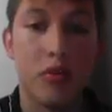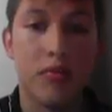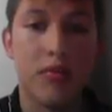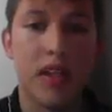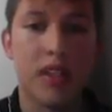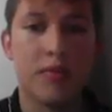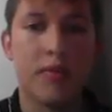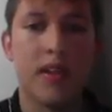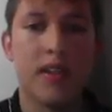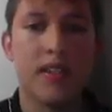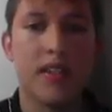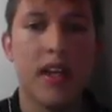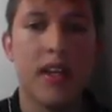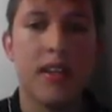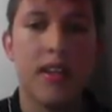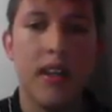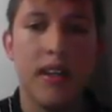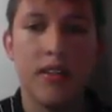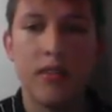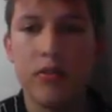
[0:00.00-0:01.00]
son más
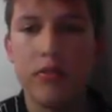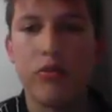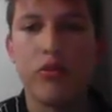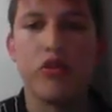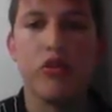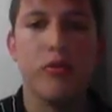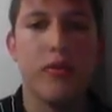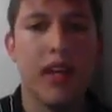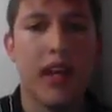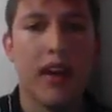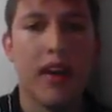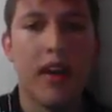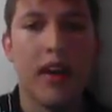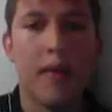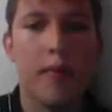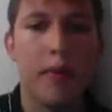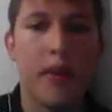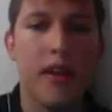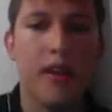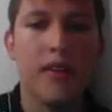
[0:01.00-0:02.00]
versátiles, son mucho más
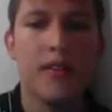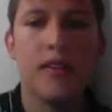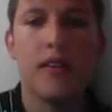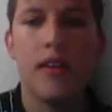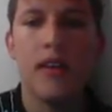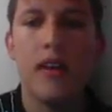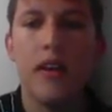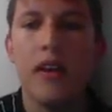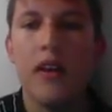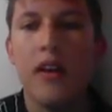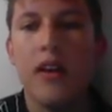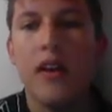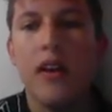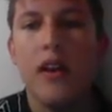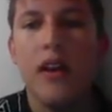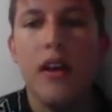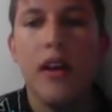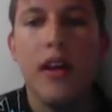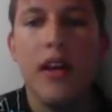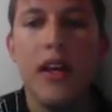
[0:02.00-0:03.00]
rápidas
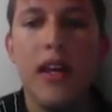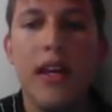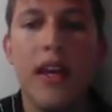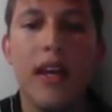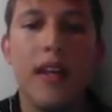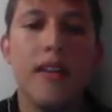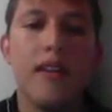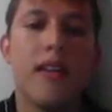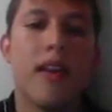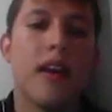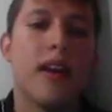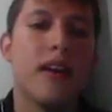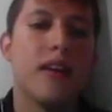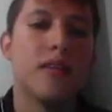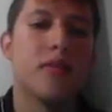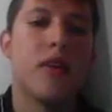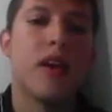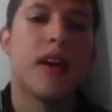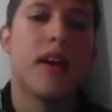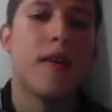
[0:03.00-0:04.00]
y el
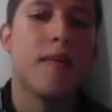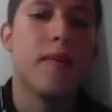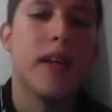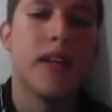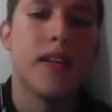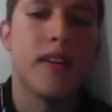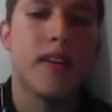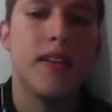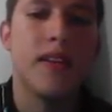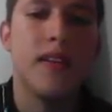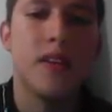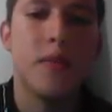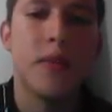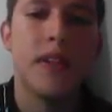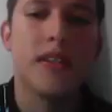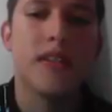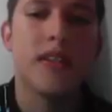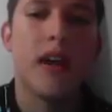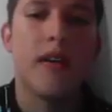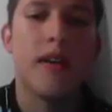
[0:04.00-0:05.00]
Internet es una herramienta
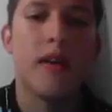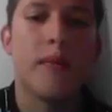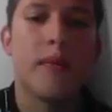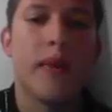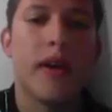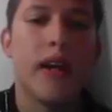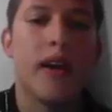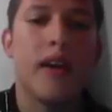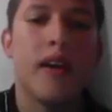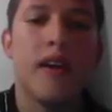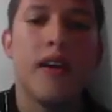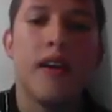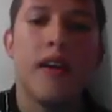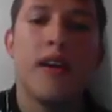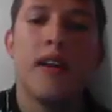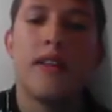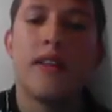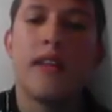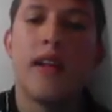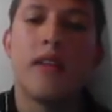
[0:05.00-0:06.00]
indispensable para
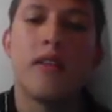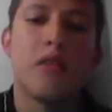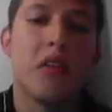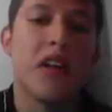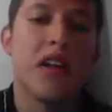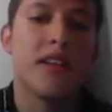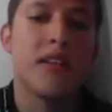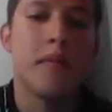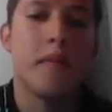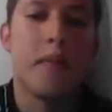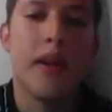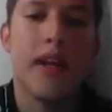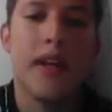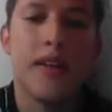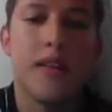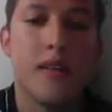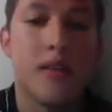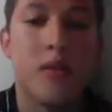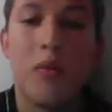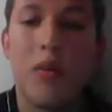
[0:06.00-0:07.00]
tanto las
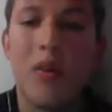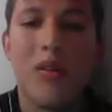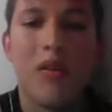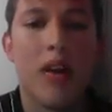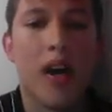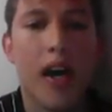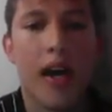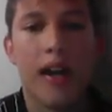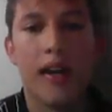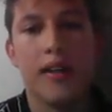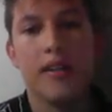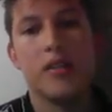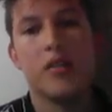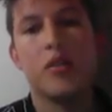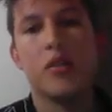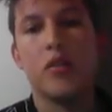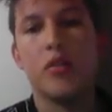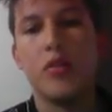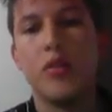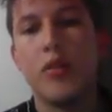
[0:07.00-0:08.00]
empresas como el hogar, el
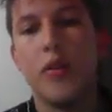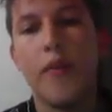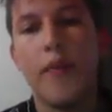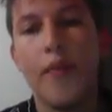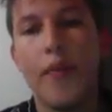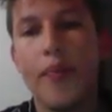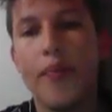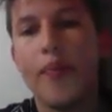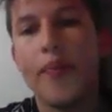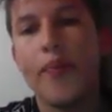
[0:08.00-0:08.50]
estudio.